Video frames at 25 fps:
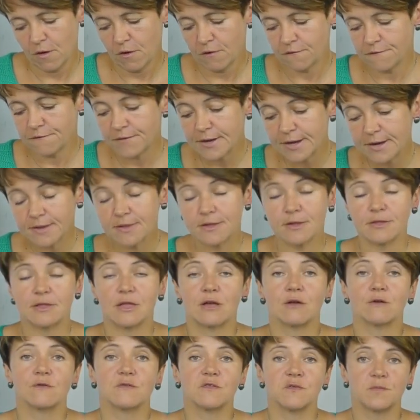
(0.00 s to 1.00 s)
ofertę
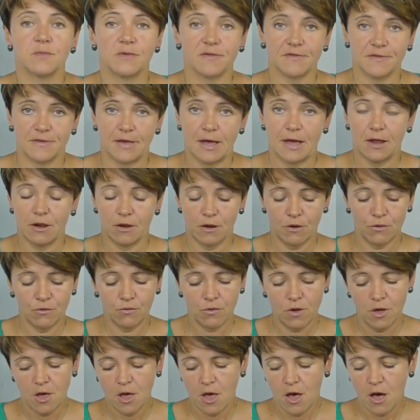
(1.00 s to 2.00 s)
taką
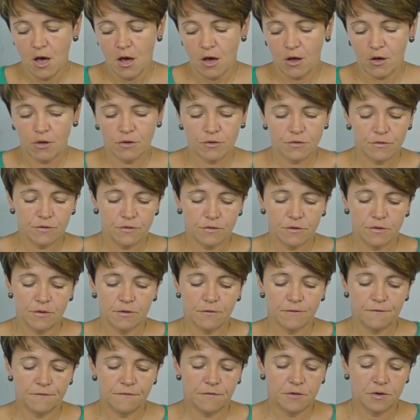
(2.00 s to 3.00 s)
specjalną od
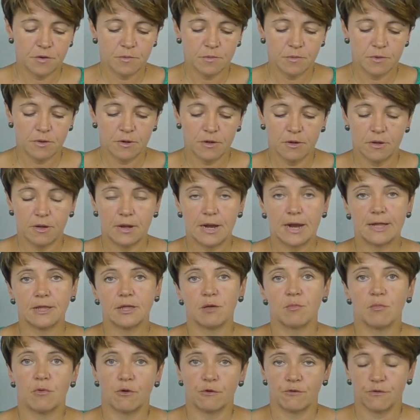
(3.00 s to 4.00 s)
e, firmy
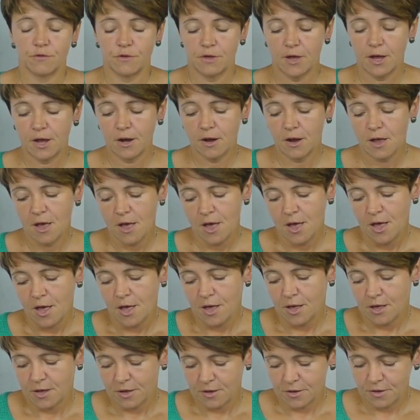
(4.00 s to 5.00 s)
Lane Mondial
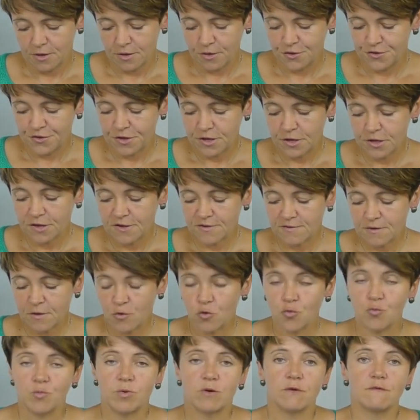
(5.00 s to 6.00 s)
e, i dzięki
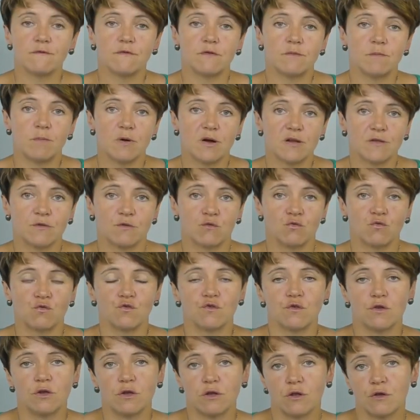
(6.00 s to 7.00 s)
zakupowi bardzo
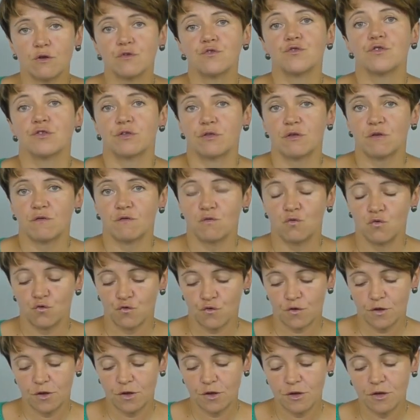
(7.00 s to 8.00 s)
dużej ilości tej
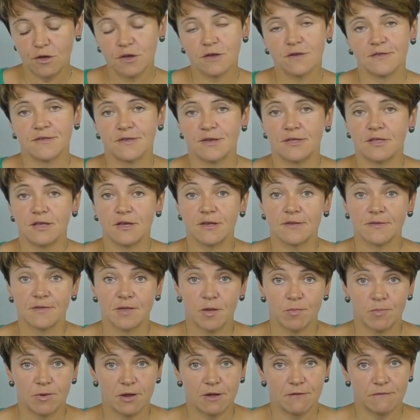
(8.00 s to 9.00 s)
włóczki ich cena jest
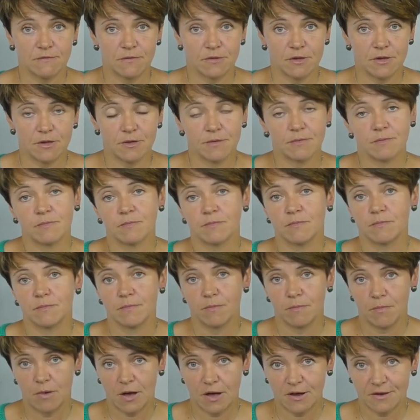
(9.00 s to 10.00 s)
naprawdę
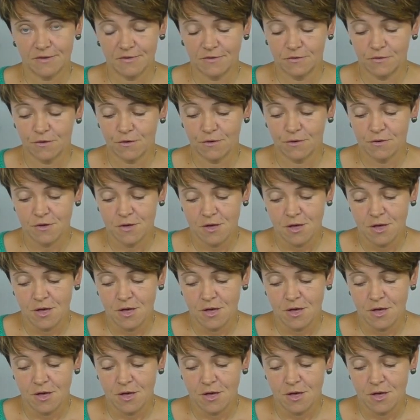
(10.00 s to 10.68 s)
bardzo